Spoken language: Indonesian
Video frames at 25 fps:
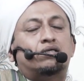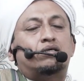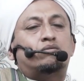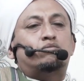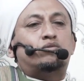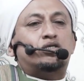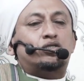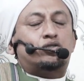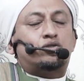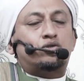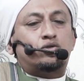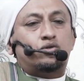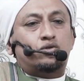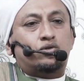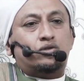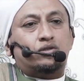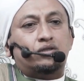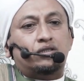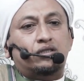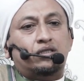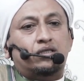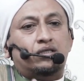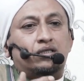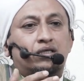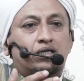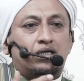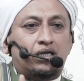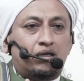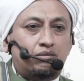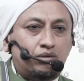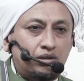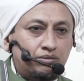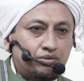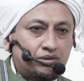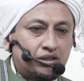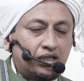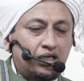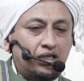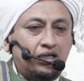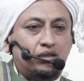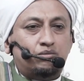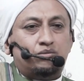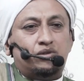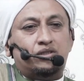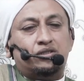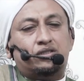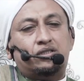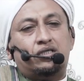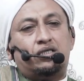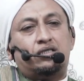masyhur dari Habib Salim
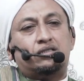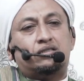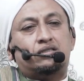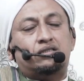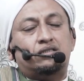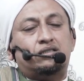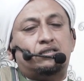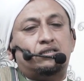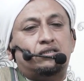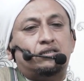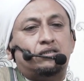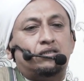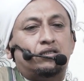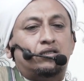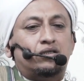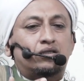Asyatiri